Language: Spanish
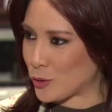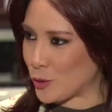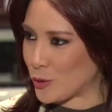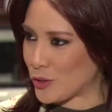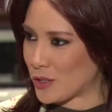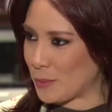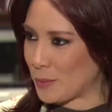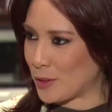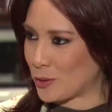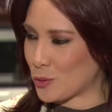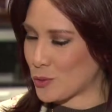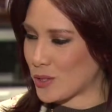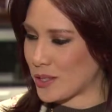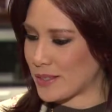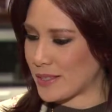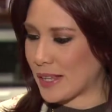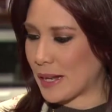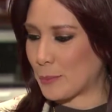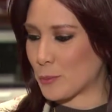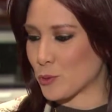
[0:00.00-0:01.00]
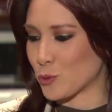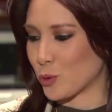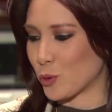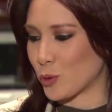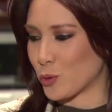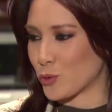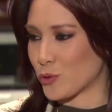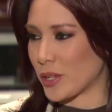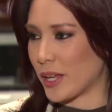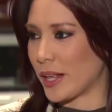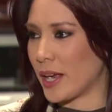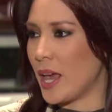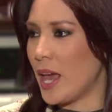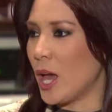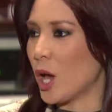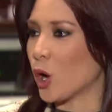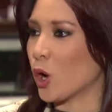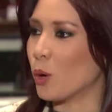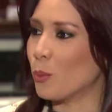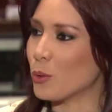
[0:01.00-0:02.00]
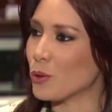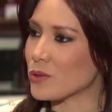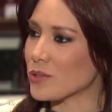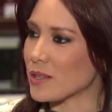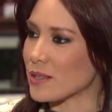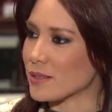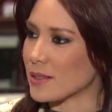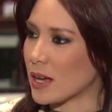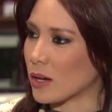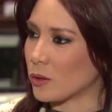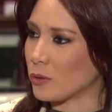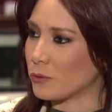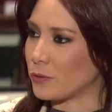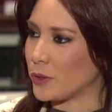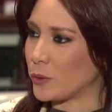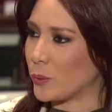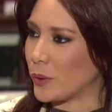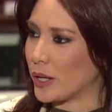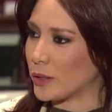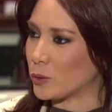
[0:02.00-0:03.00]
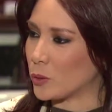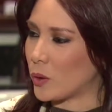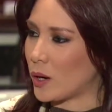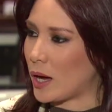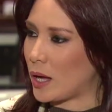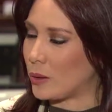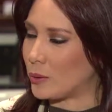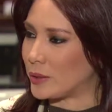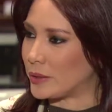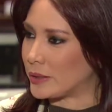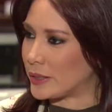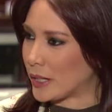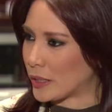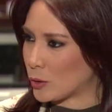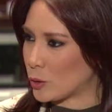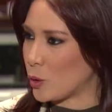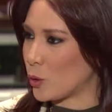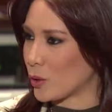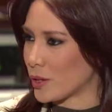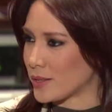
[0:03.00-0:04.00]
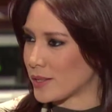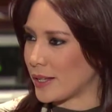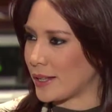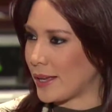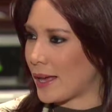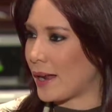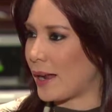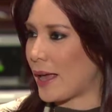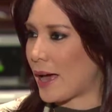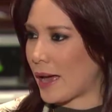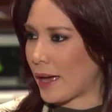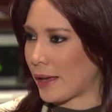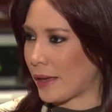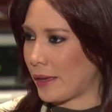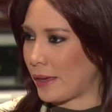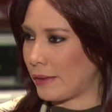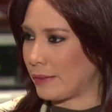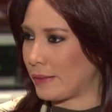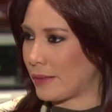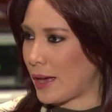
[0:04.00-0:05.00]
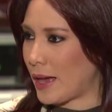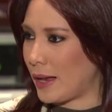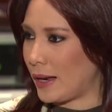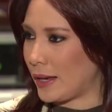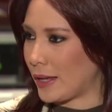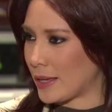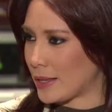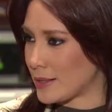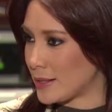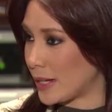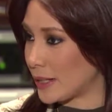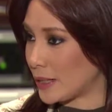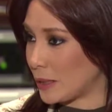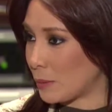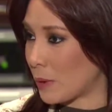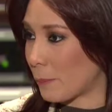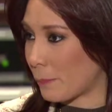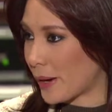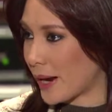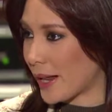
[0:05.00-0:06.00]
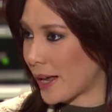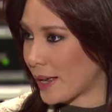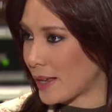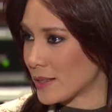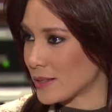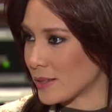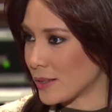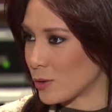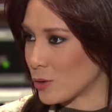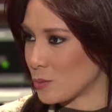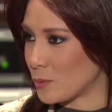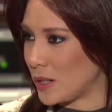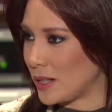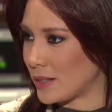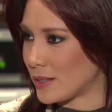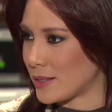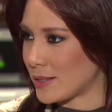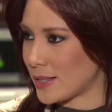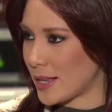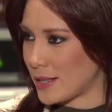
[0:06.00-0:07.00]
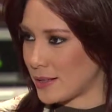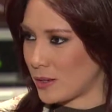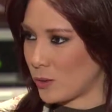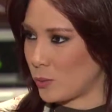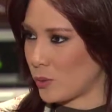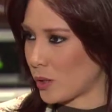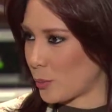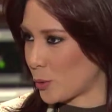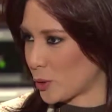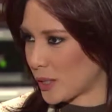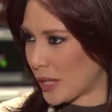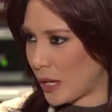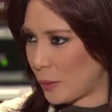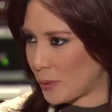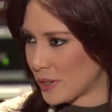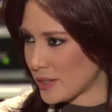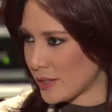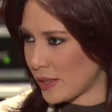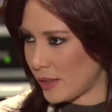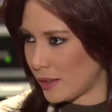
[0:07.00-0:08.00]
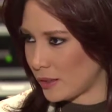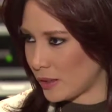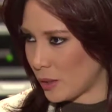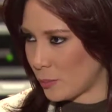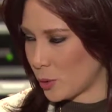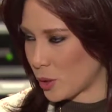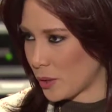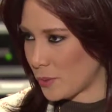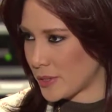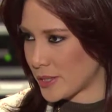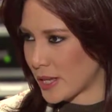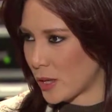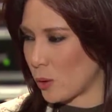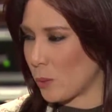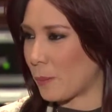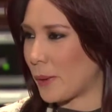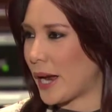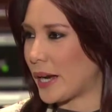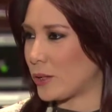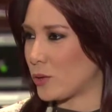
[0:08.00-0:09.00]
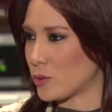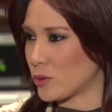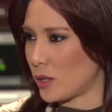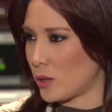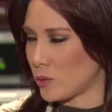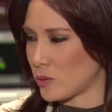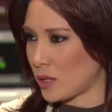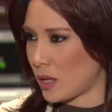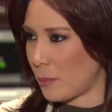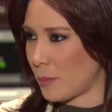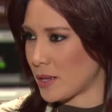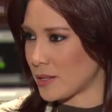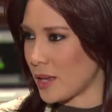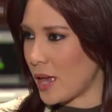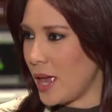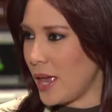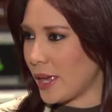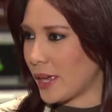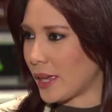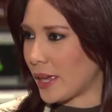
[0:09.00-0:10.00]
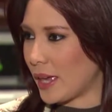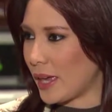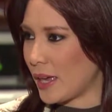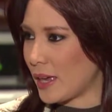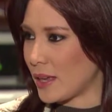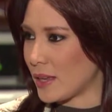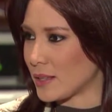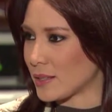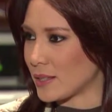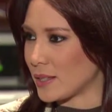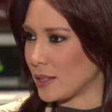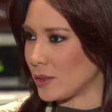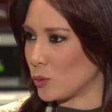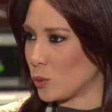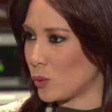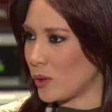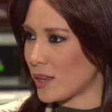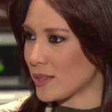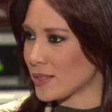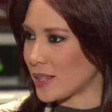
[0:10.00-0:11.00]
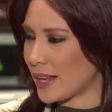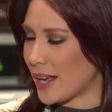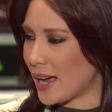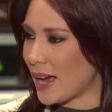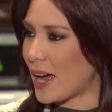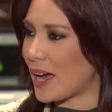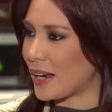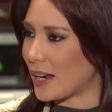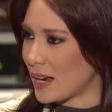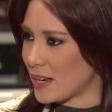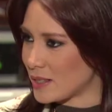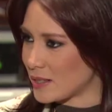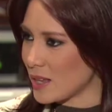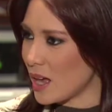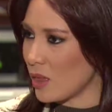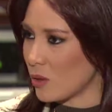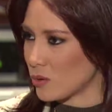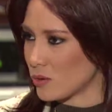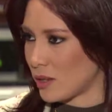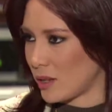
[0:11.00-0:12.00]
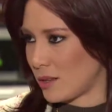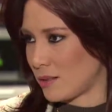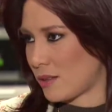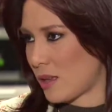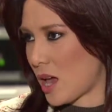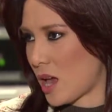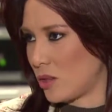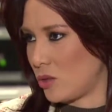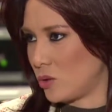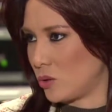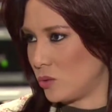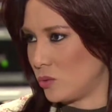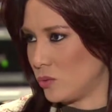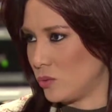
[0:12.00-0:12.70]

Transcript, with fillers: Conocimientos, quisiéramos conocer cómo se está configurando a lo interno lo que sería la agenda legislativa para este 2016. En un reportaje precedente hemos revisado varios de los temas que eh, sin duda serán analizados en este año.